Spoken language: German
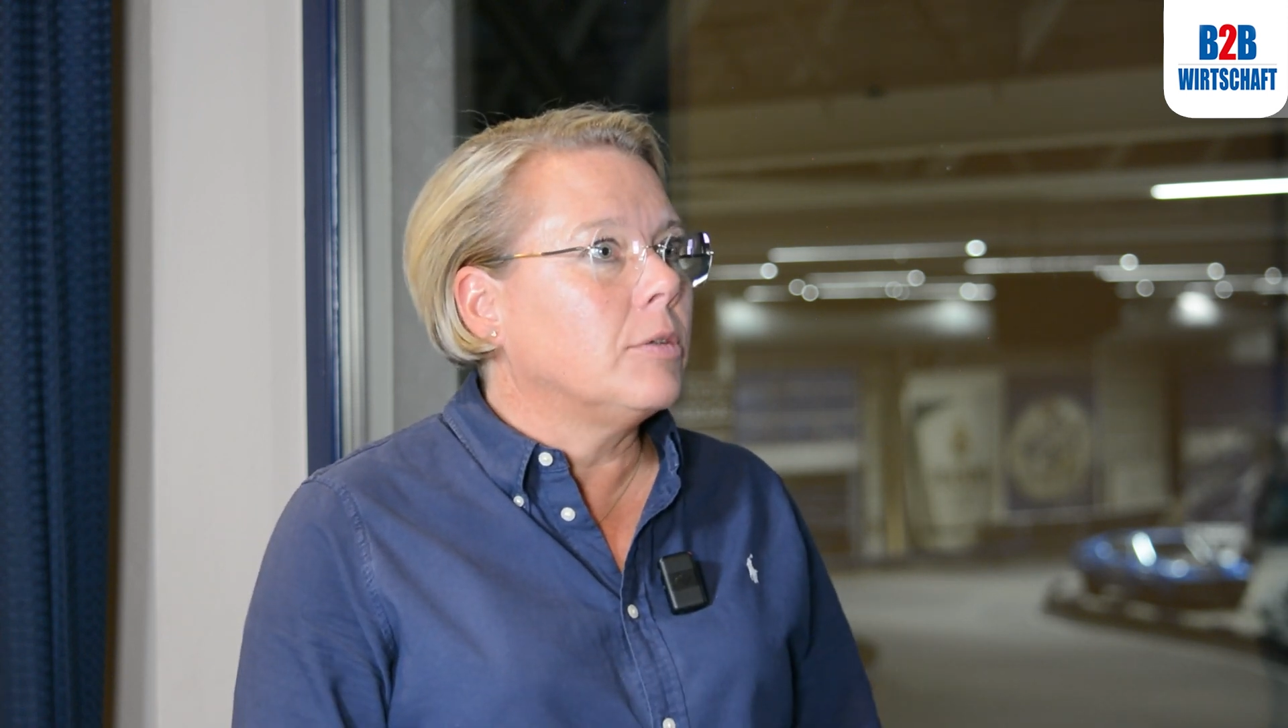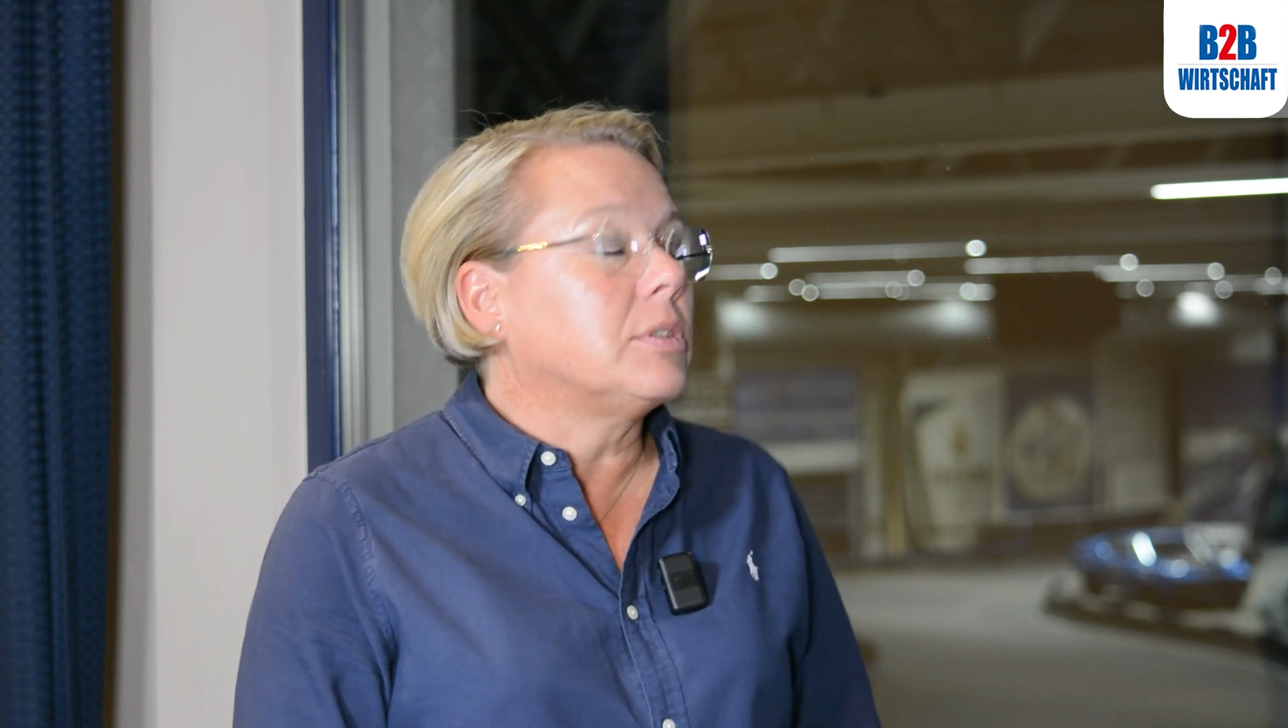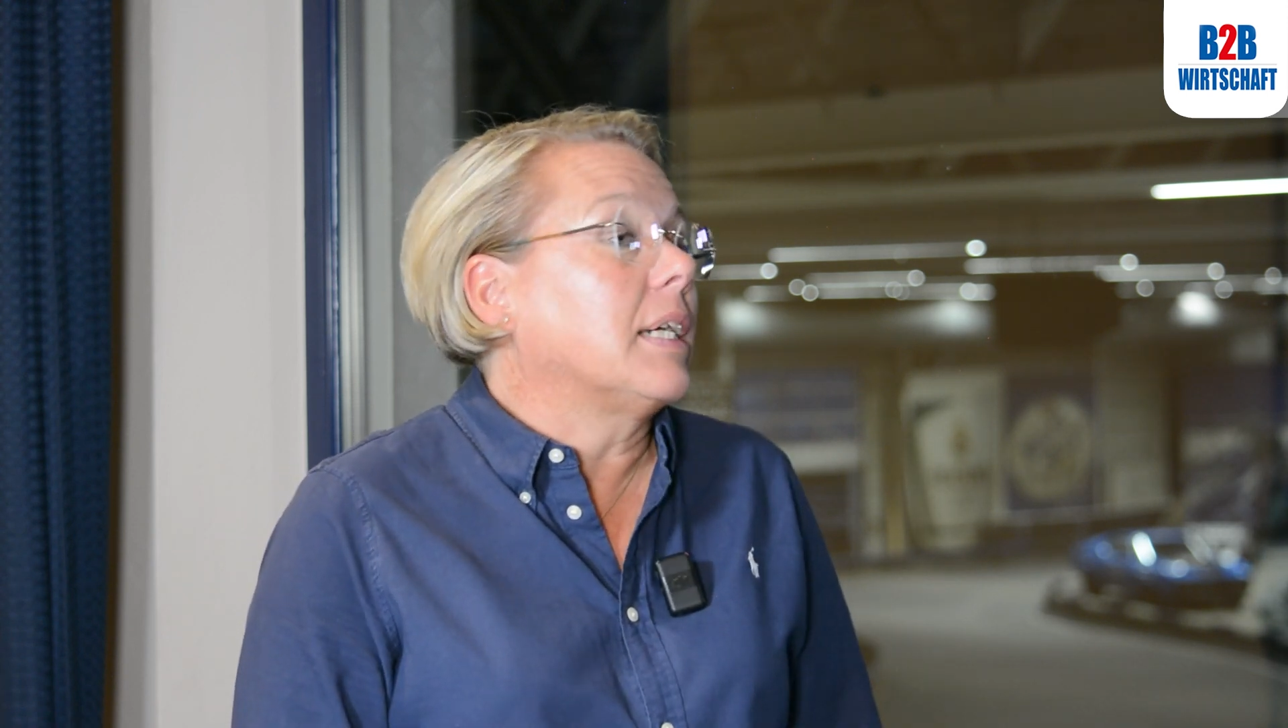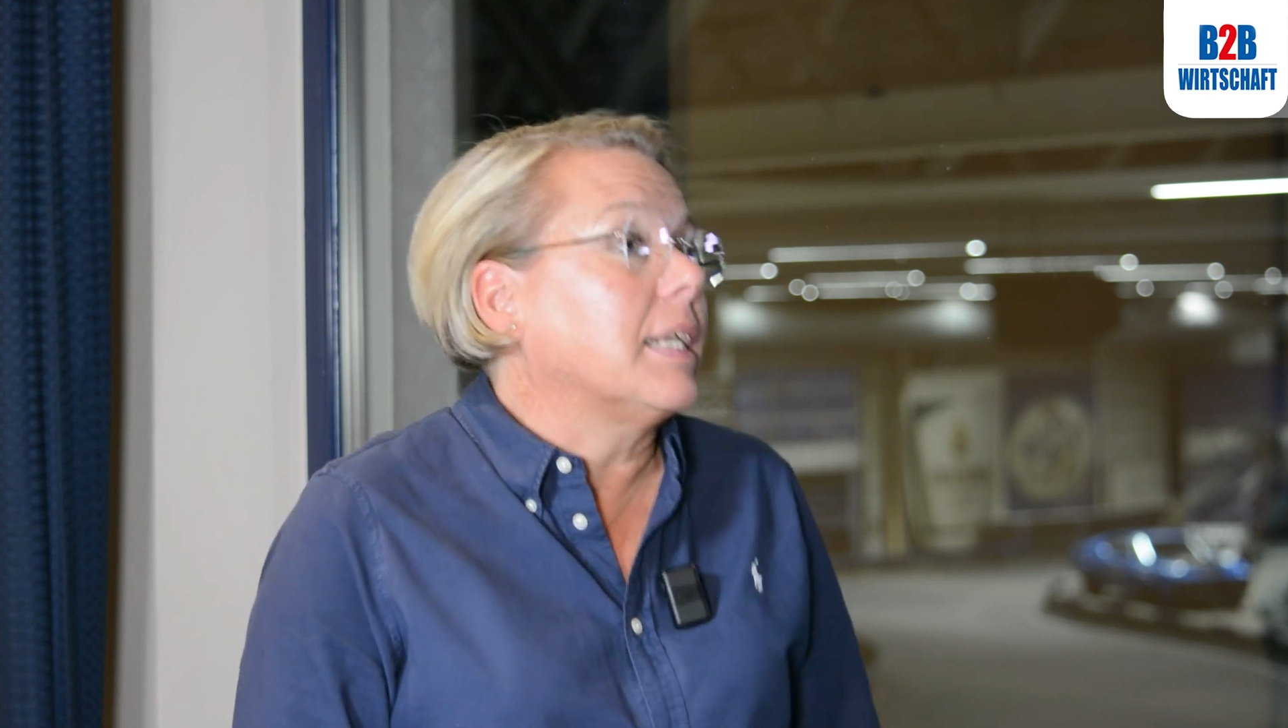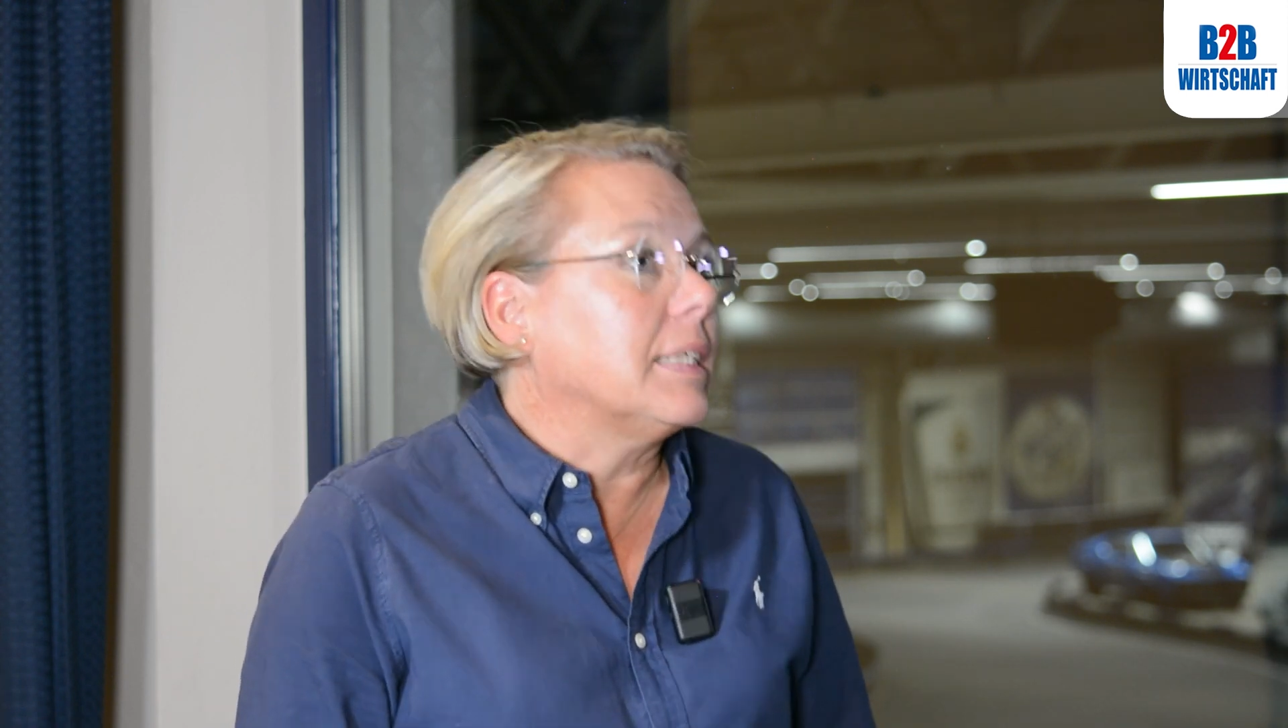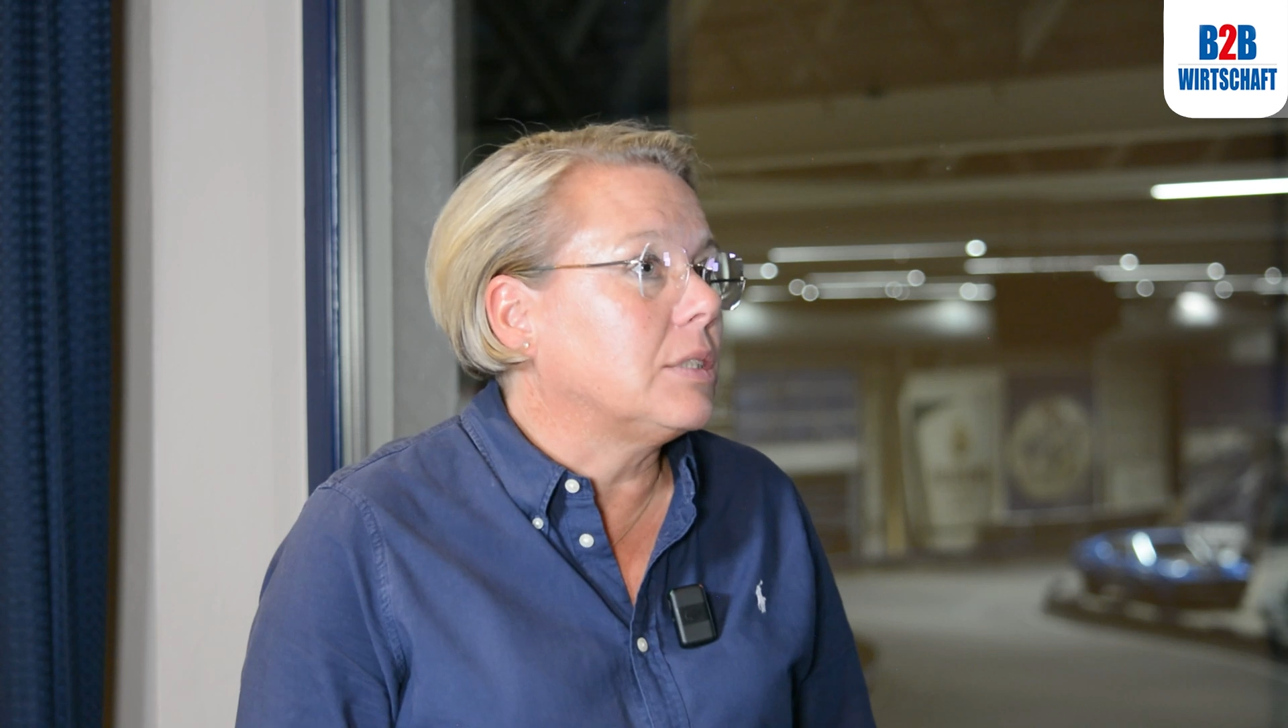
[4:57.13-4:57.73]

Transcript: Und dann geht